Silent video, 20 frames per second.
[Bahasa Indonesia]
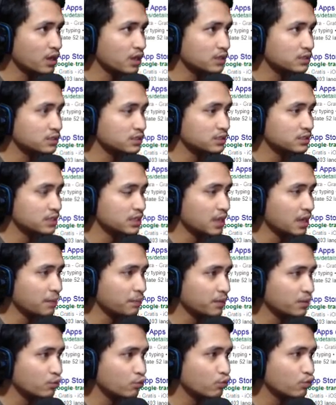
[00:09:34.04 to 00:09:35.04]

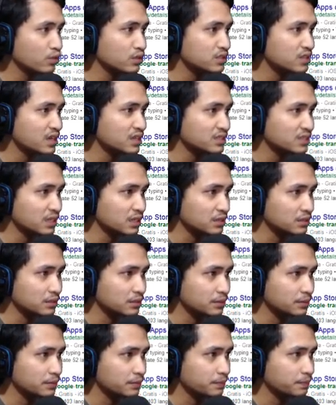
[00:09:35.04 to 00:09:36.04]
siapin Google Translate
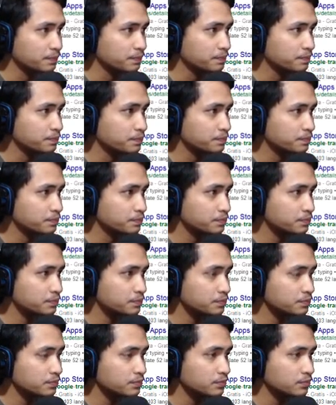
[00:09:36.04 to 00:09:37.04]

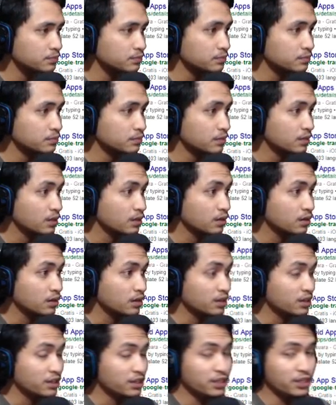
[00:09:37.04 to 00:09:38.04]
Unity in diversity.
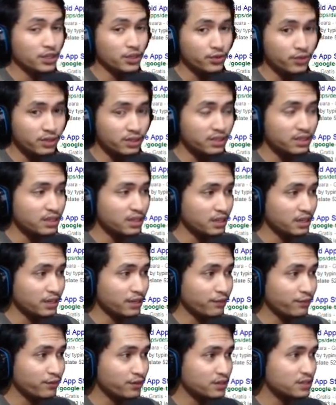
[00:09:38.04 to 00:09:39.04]
Unity in
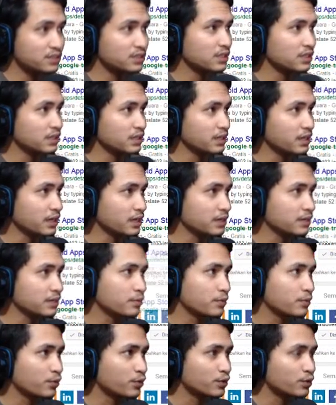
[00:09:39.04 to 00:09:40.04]
diversity ya.
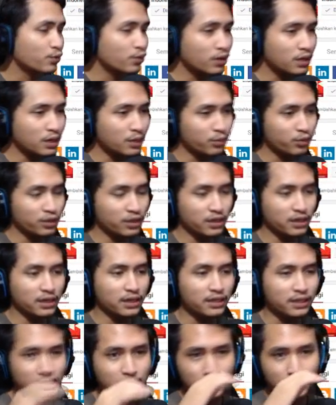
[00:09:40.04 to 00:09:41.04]
Pokoknya gue nggak mau
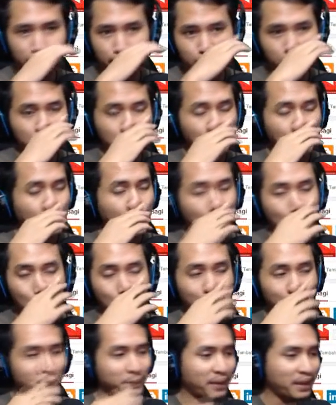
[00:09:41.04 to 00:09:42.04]
dikatain uh,
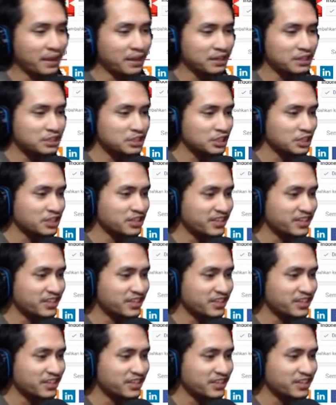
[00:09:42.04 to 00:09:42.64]
rip English nanti.